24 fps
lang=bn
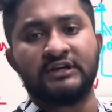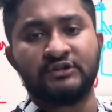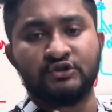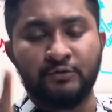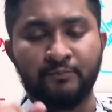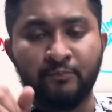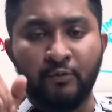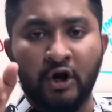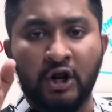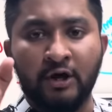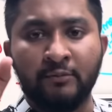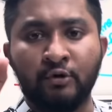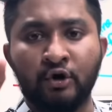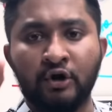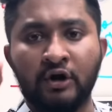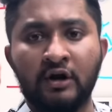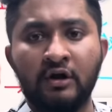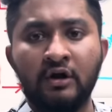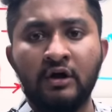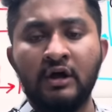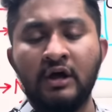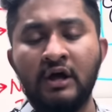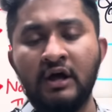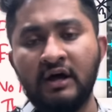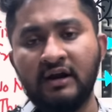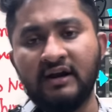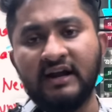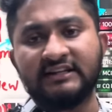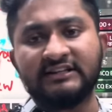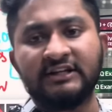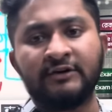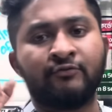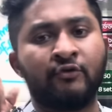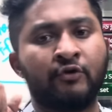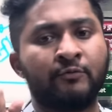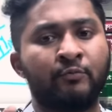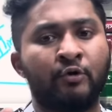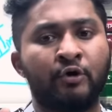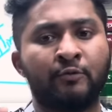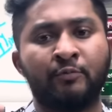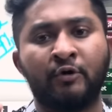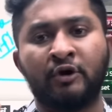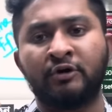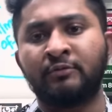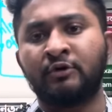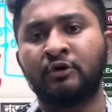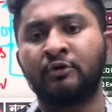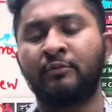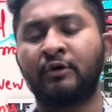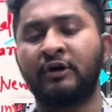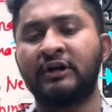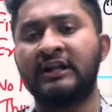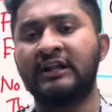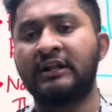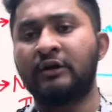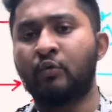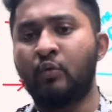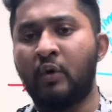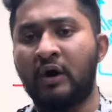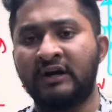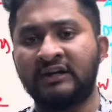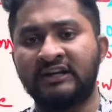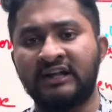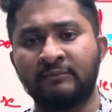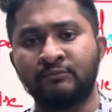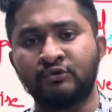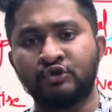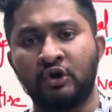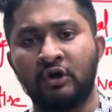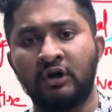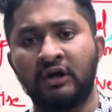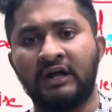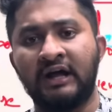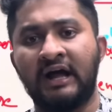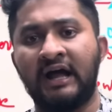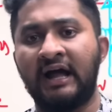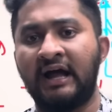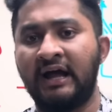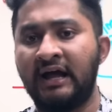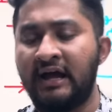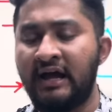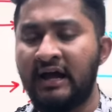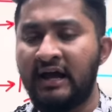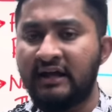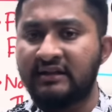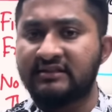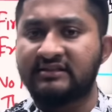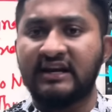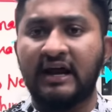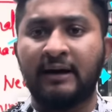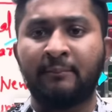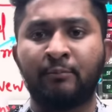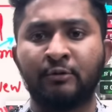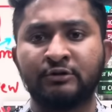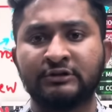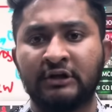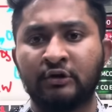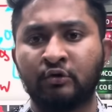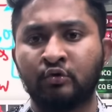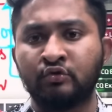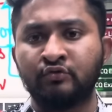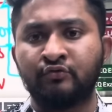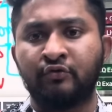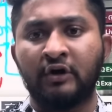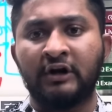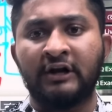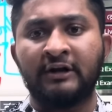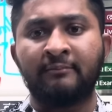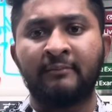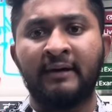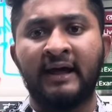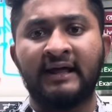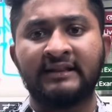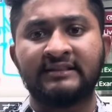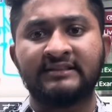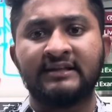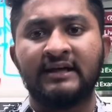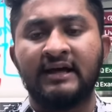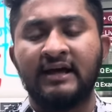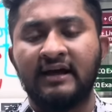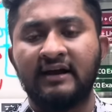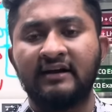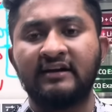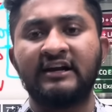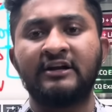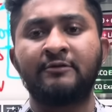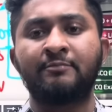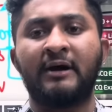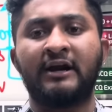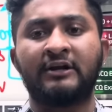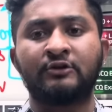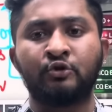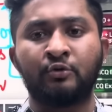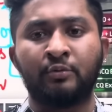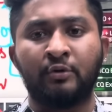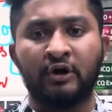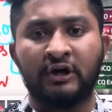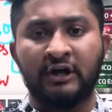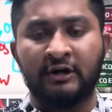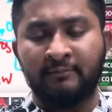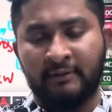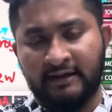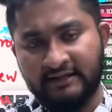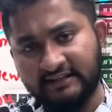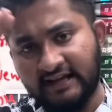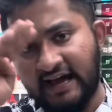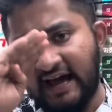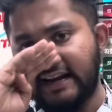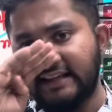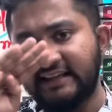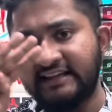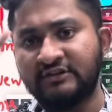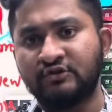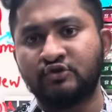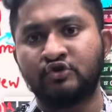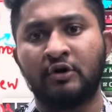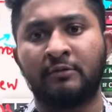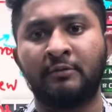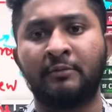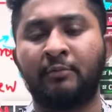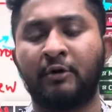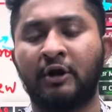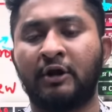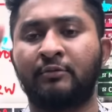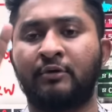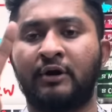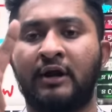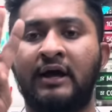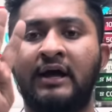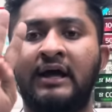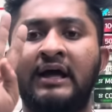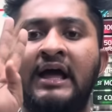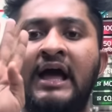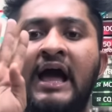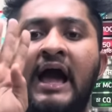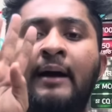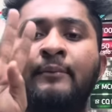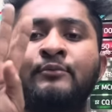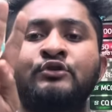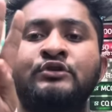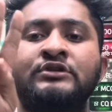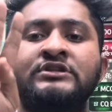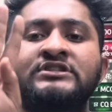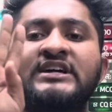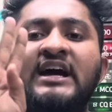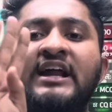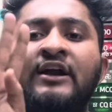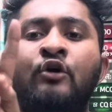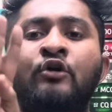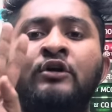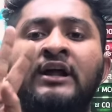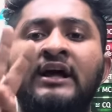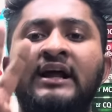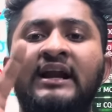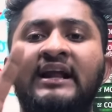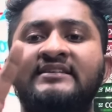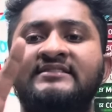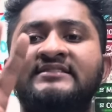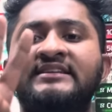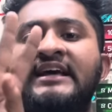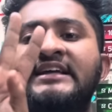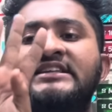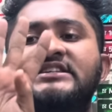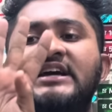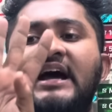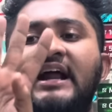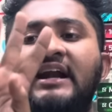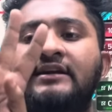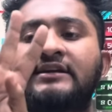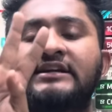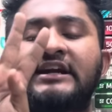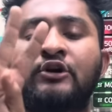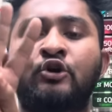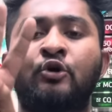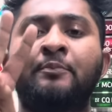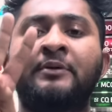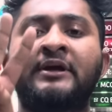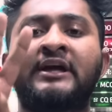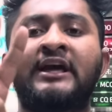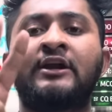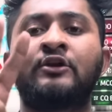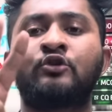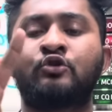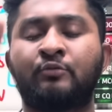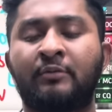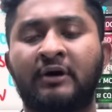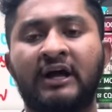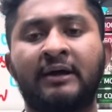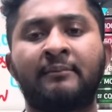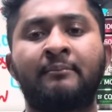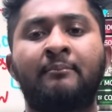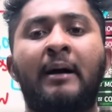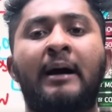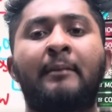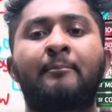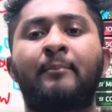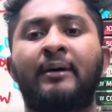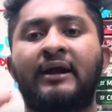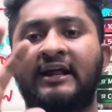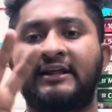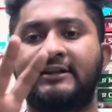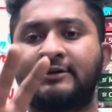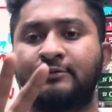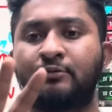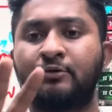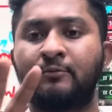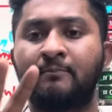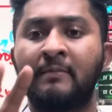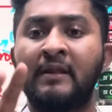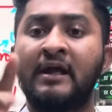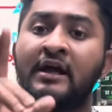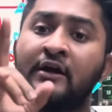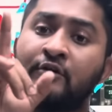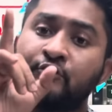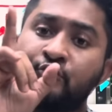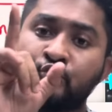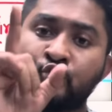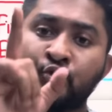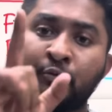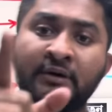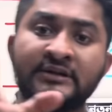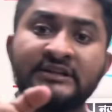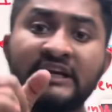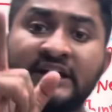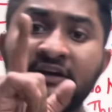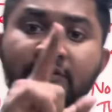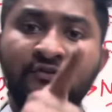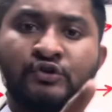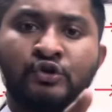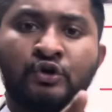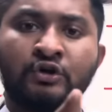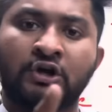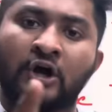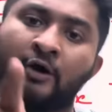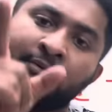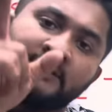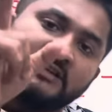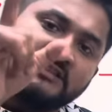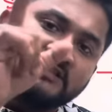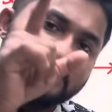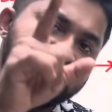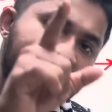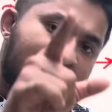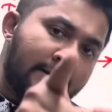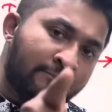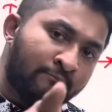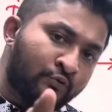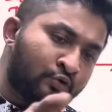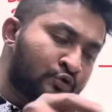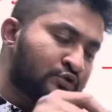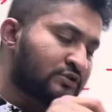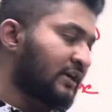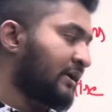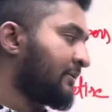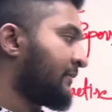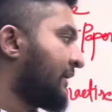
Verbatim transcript: আসছো পরাবর রাদারফোর্ড বোর পরমাণু মডেল কোয়ান্টাম সংখ্যা দ্রাব্যতার গুণফলের ম্যাথ রিডবার্গ ধ্রুবকের ম্যাথ আর কিচ্ছু আমি পড়াবো না আমি যদি চার ঘন্টা ক্লাস এই চারটা টপিকেরই তোমাকে আমি বাপ বানাই দেবো তোমাদের রিভিশনটা হবে সেম টু সেম